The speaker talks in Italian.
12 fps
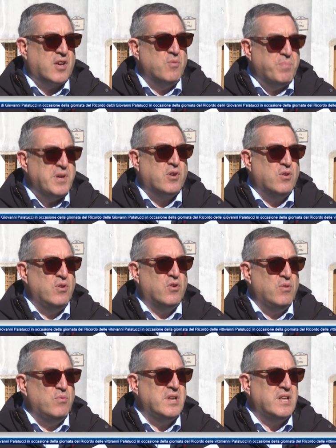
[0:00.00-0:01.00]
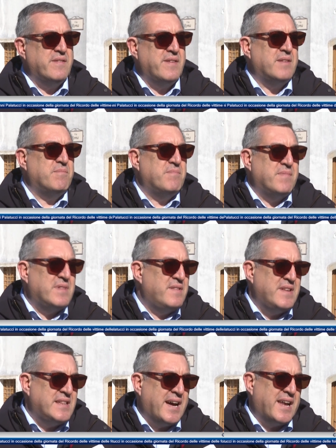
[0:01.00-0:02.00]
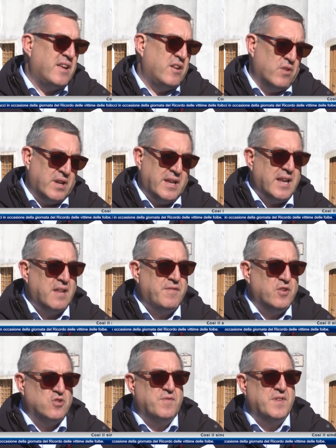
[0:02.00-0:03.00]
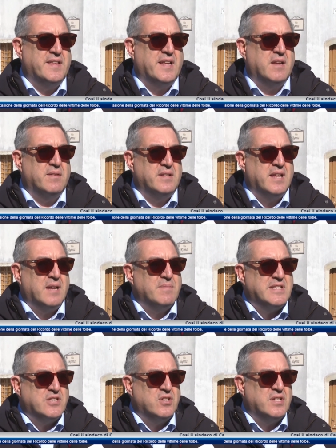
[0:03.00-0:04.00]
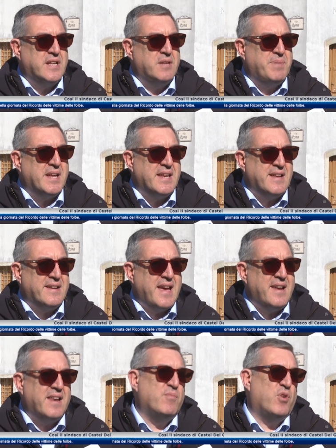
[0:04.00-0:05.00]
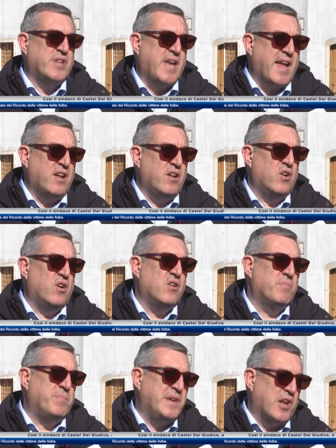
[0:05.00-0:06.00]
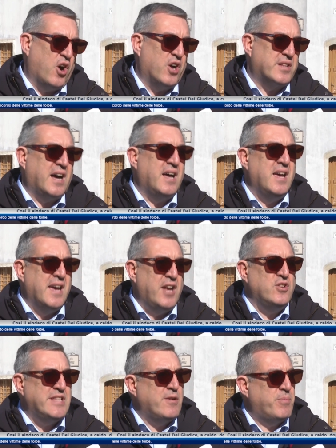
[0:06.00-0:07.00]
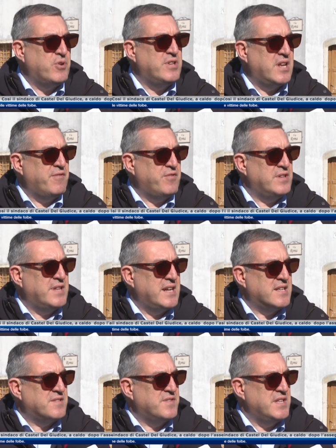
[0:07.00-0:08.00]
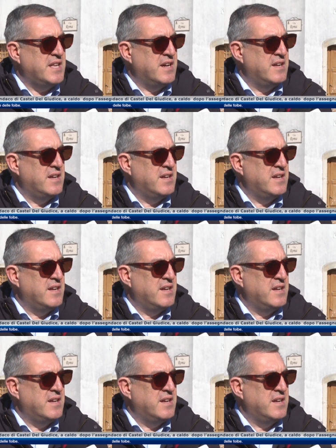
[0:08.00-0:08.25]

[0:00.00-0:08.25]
un piccolo comune deve diventare, nella filosofia della, della missione del PNRR, modello, pilota e noi siamo pronti ad affrontare la sfida.